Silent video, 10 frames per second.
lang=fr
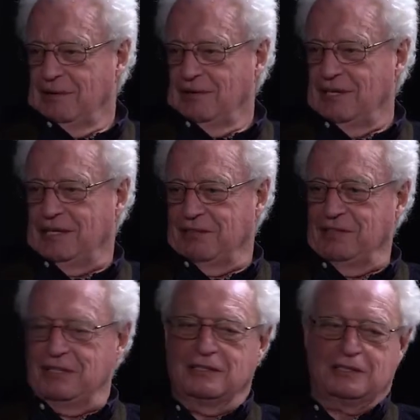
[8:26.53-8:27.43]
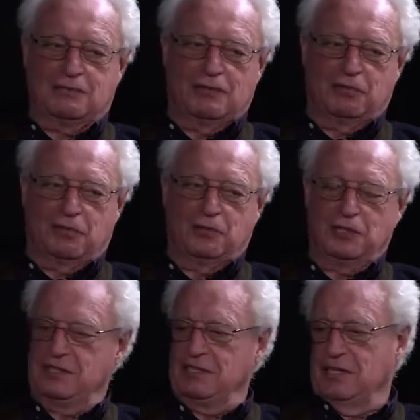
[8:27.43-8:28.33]
Il est évident qu'il va
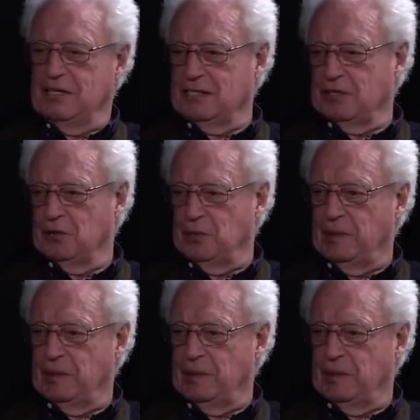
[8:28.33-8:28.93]
revenir signer les accords de